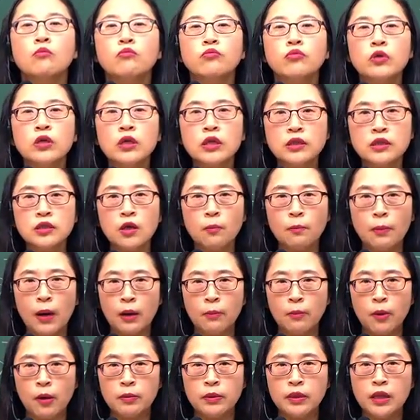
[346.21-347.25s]
물리적
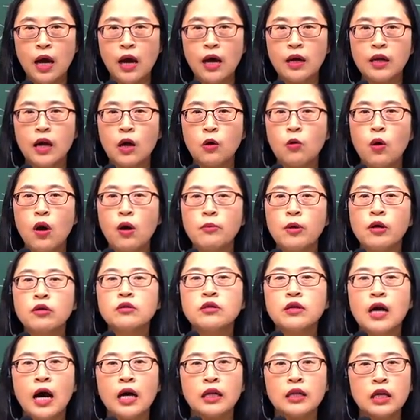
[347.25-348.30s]
방법이다라고 하면
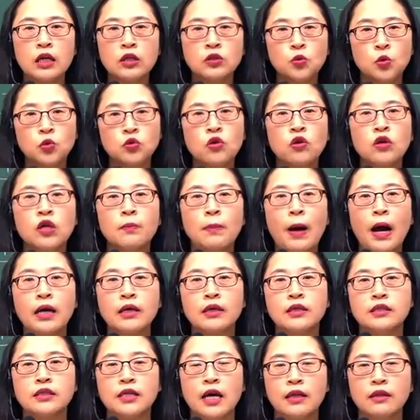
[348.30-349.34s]
그 안에 조성이
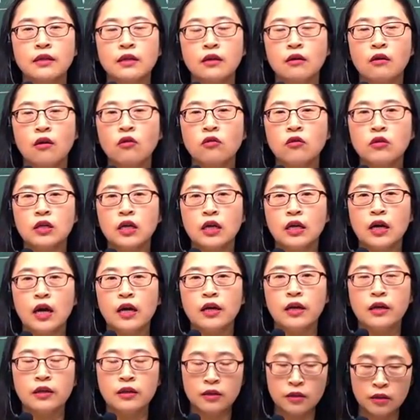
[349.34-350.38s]
바뀌지 않는 거. 그러니까
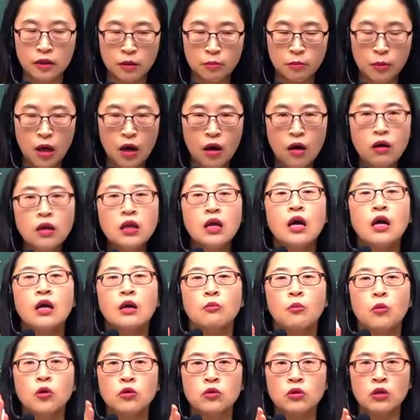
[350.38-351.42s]
예를 들면
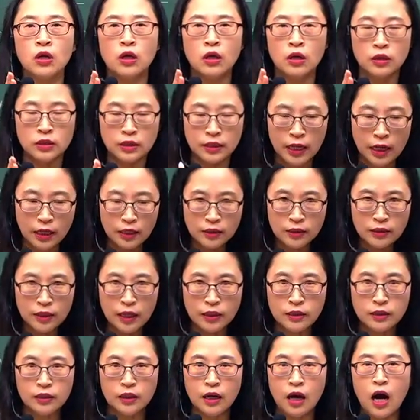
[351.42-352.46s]
뭐
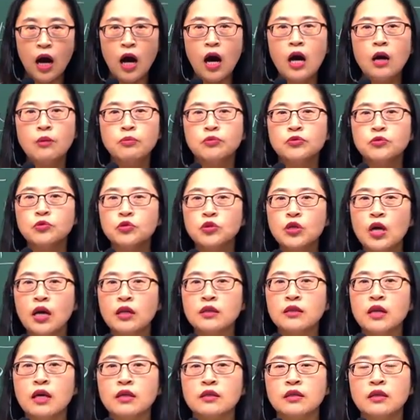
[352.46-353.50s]
자른다든가
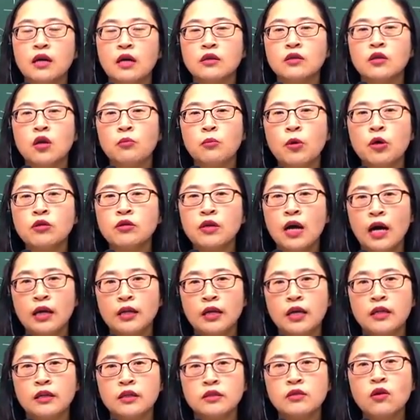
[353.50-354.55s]
분쇄한다든가 그러면 그
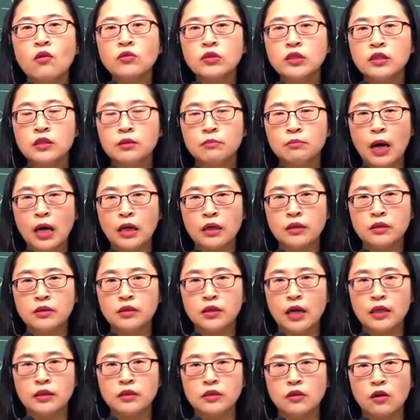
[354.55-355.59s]
안에 있는 성질은 바뀌지
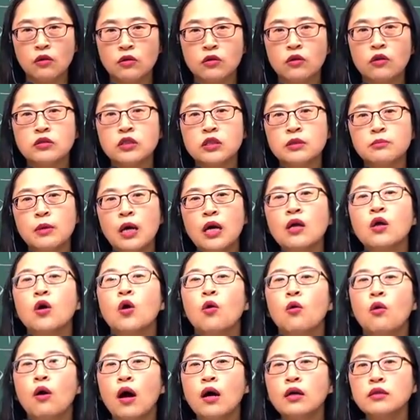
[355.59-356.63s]
않죠. 그렇지만
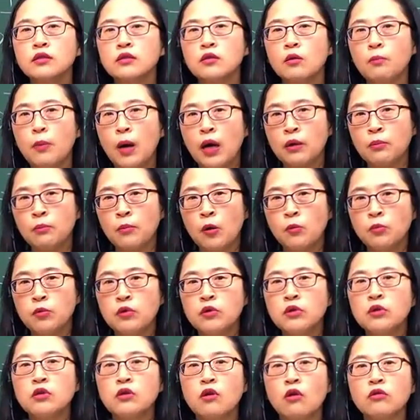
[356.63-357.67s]
화학적
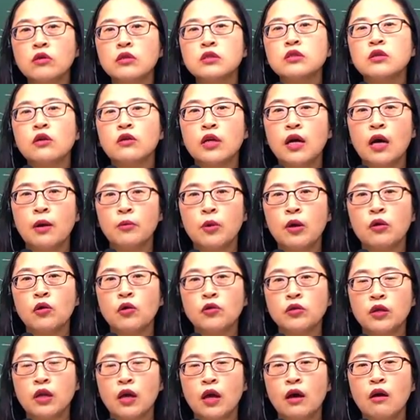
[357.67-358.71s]
방법은 열을 처리하면
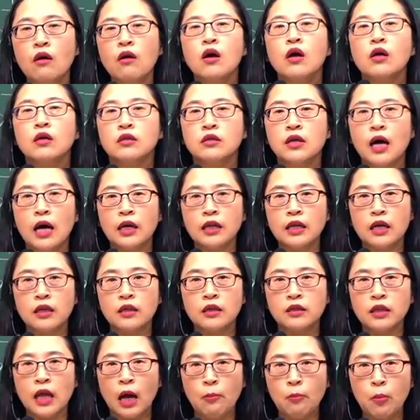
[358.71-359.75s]
어때요? 그 안에
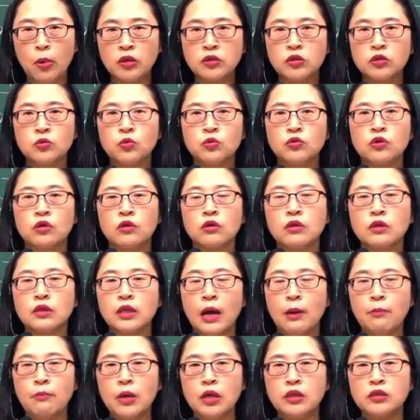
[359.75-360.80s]
있는 단백질 조성,
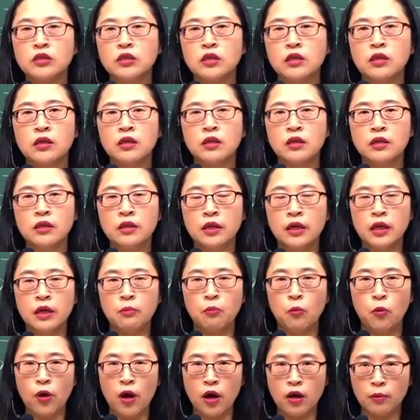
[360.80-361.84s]
단백질이
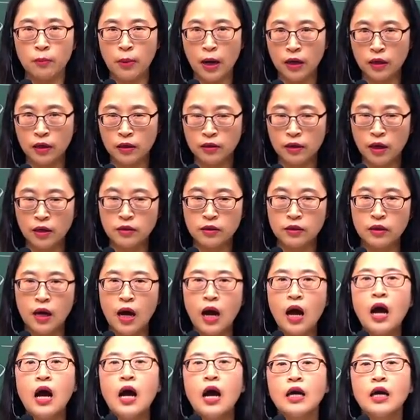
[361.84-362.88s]
모양이 바뀐다든가